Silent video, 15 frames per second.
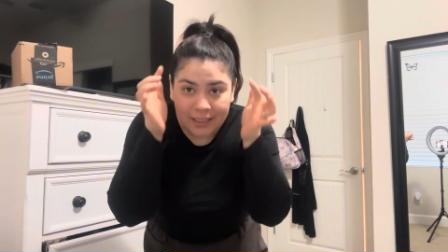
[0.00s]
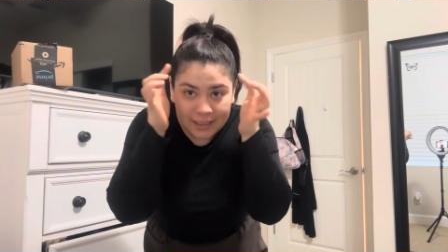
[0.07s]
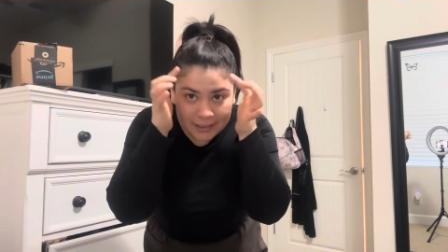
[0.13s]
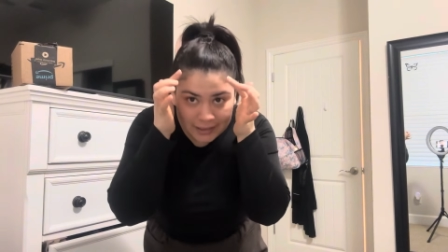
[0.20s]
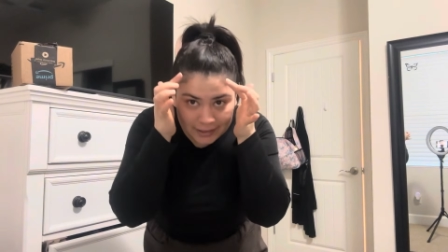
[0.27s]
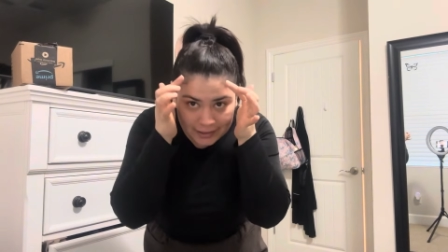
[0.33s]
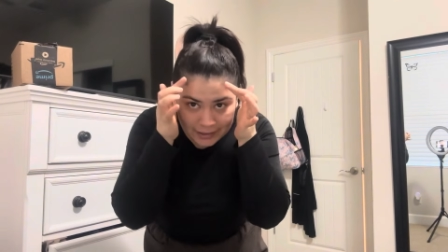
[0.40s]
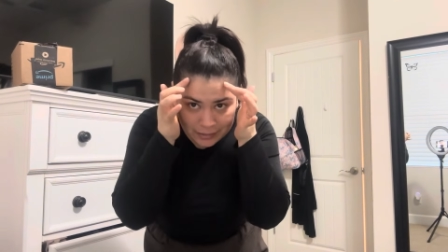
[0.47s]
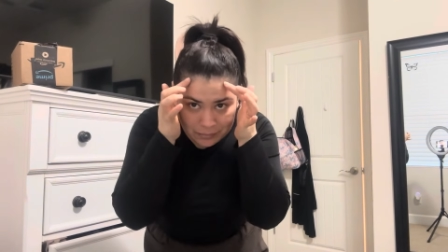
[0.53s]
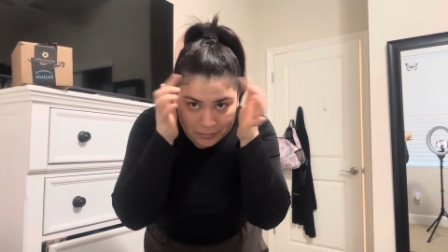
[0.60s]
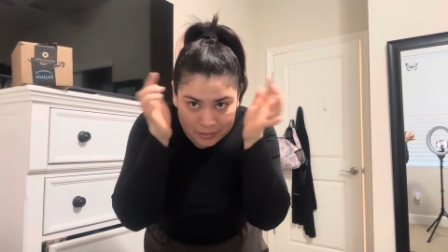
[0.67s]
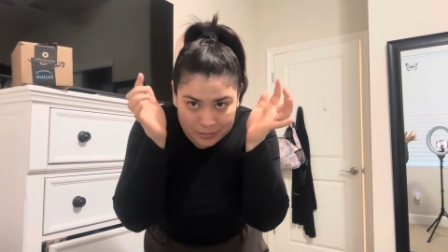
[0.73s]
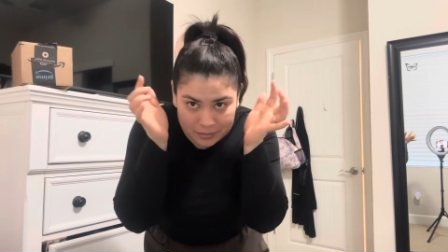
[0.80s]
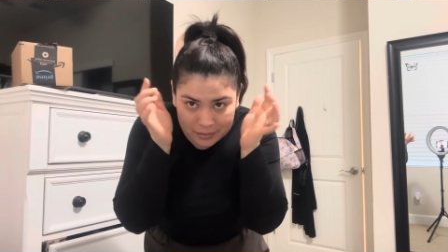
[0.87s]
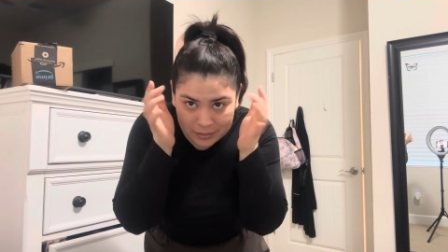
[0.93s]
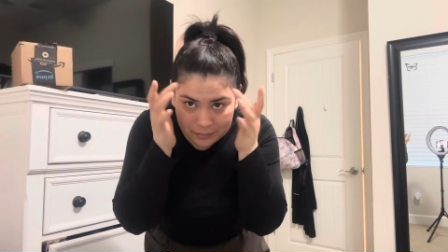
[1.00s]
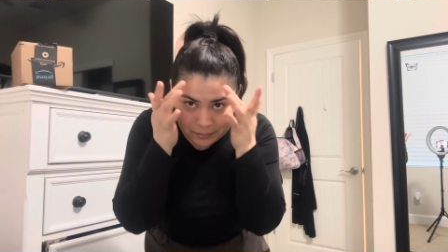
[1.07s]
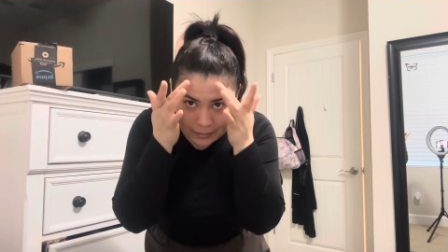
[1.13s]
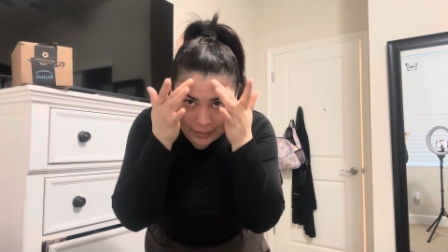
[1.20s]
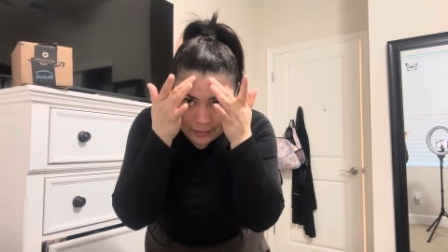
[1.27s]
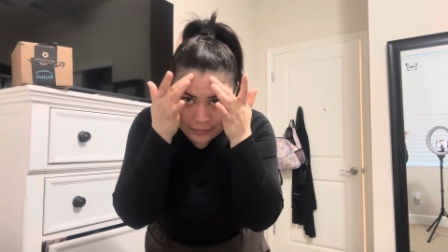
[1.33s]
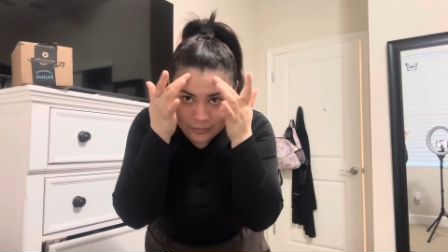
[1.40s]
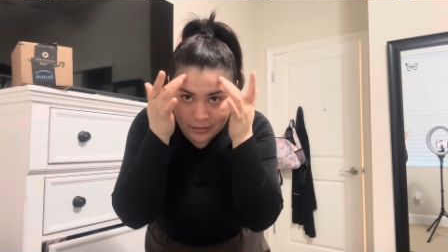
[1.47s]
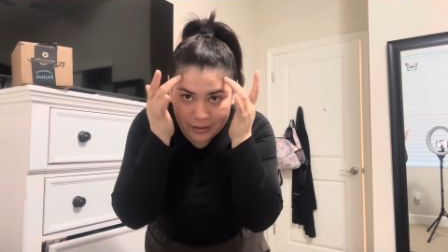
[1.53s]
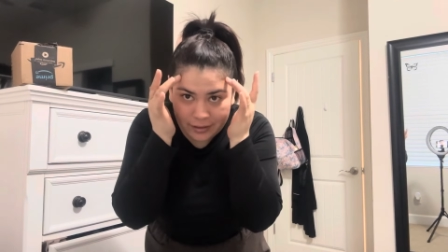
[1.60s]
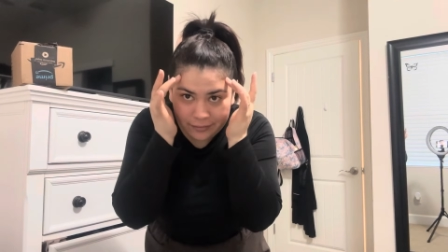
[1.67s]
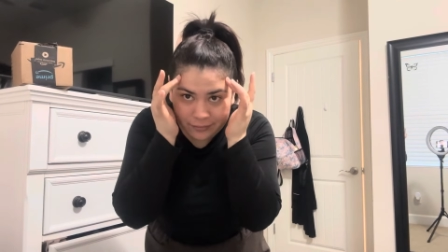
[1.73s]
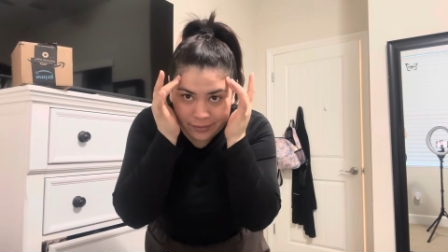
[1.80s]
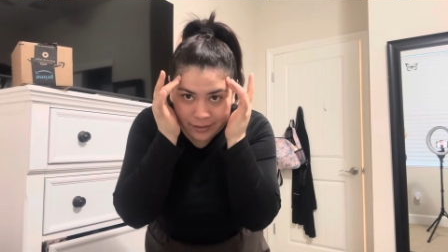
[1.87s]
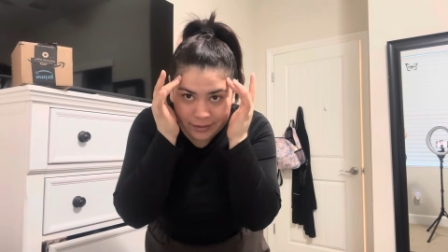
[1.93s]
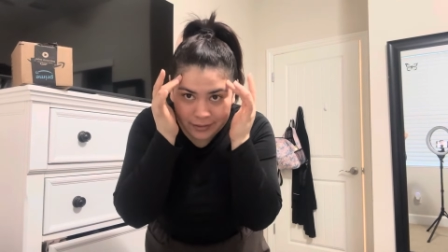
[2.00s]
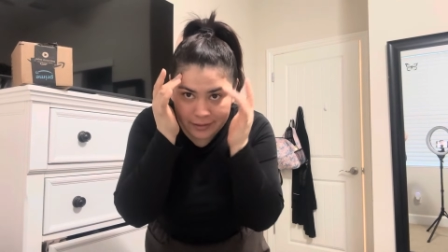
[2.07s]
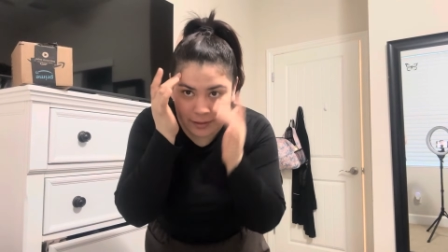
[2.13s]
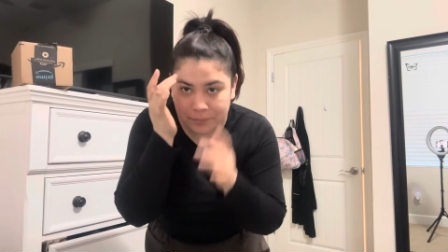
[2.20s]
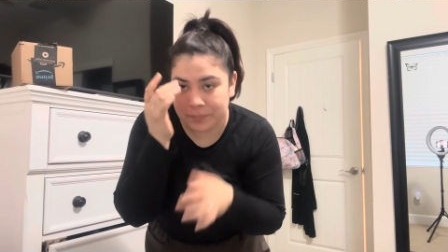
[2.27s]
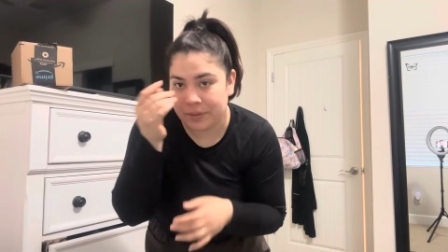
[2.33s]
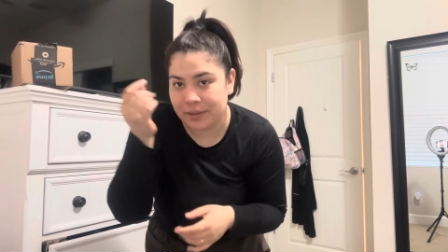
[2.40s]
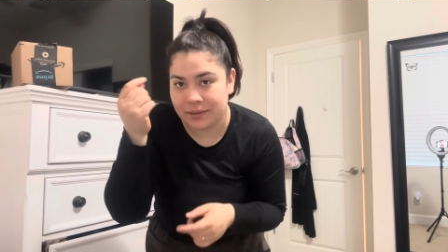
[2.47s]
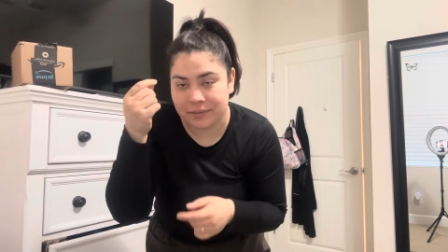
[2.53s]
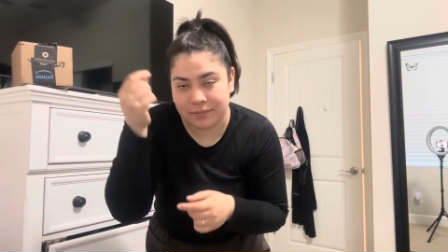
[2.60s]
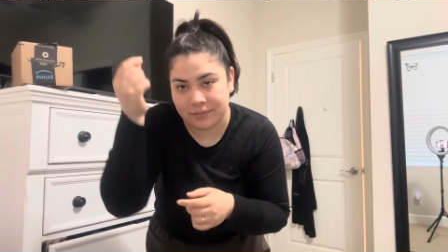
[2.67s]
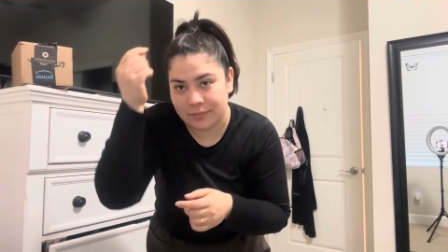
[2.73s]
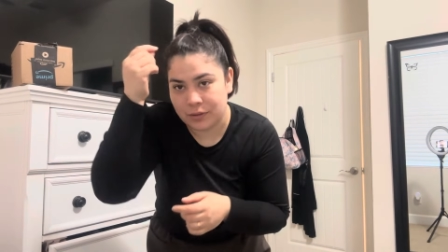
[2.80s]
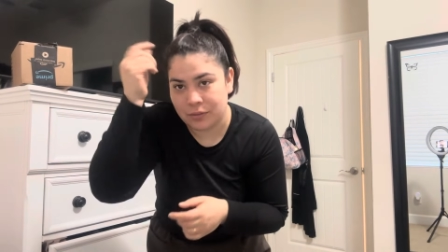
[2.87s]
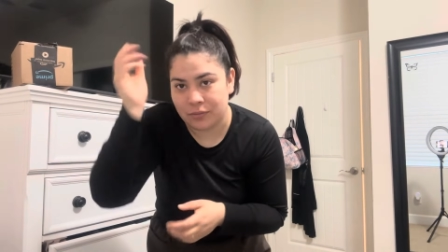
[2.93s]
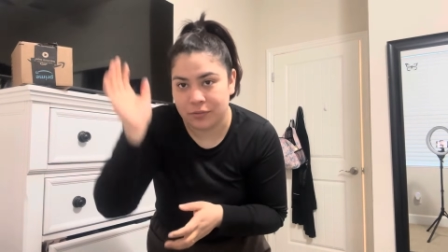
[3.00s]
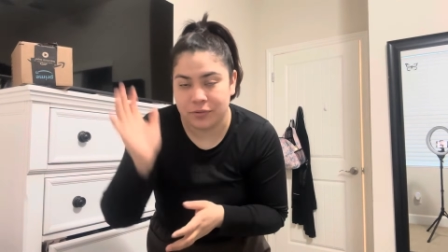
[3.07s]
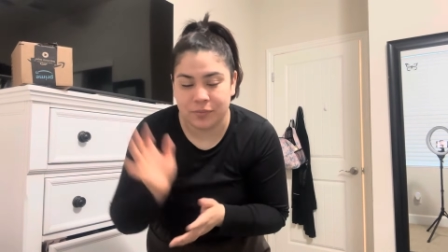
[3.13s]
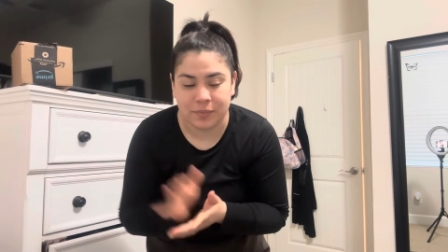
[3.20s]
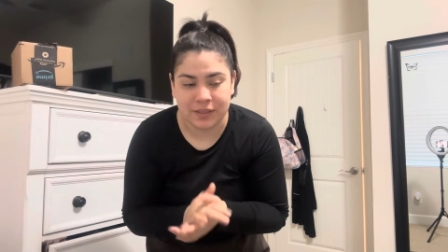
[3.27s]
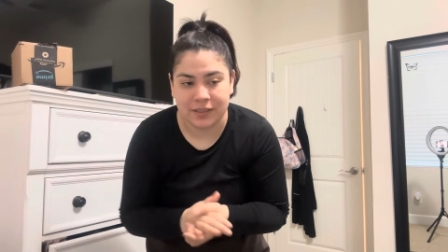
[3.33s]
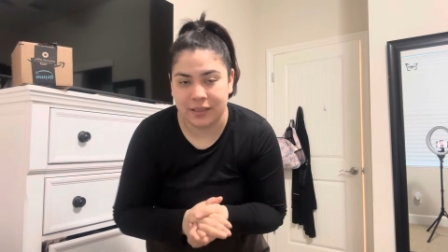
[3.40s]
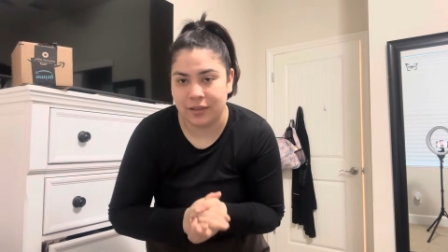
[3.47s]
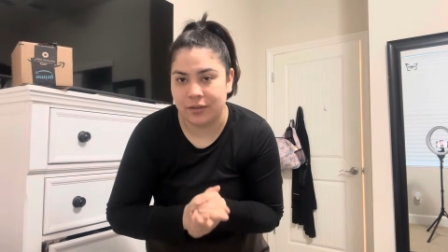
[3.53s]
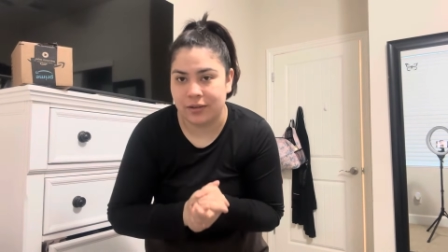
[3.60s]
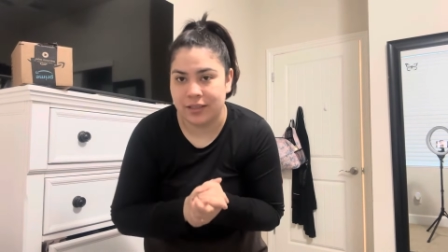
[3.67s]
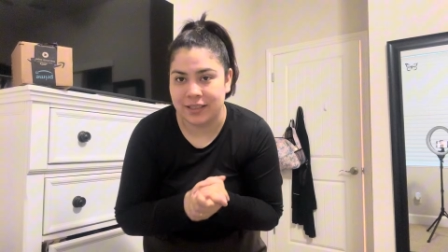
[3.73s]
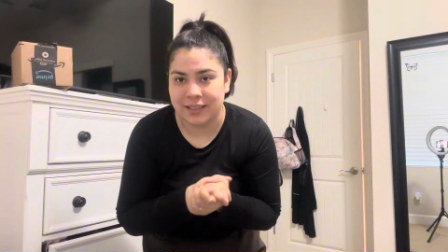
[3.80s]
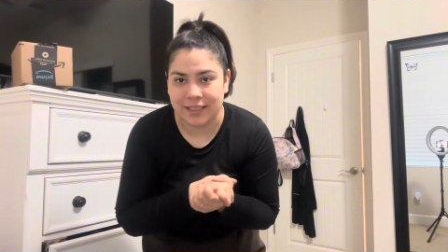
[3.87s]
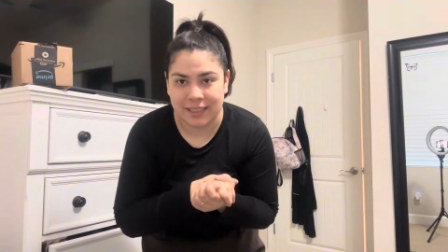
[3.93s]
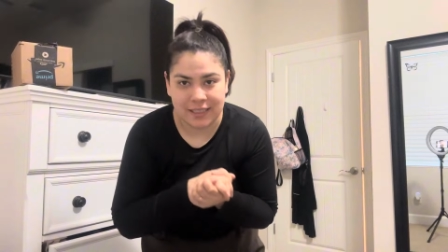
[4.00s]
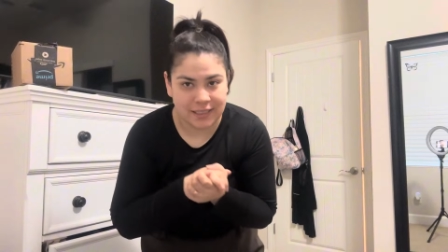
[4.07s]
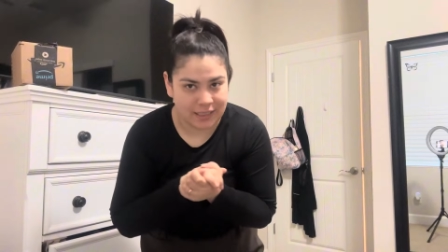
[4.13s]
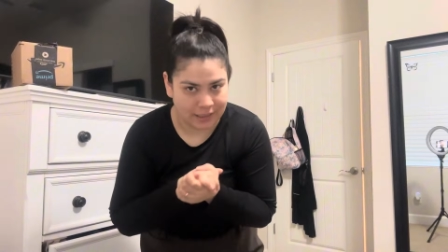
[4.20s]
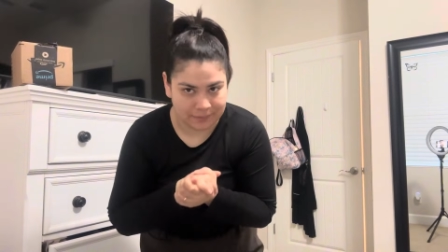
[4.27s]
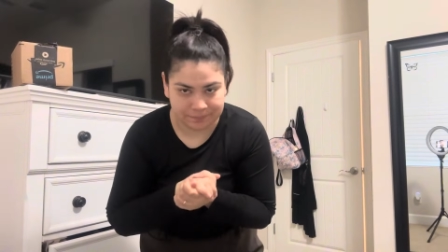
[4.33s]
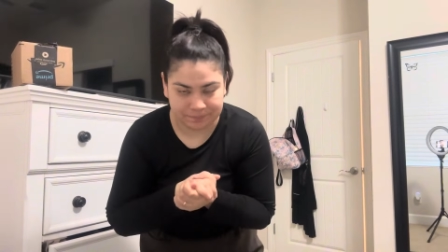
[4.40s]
Y mi pelito de acá enfrente, pues con unos pasadores y ya.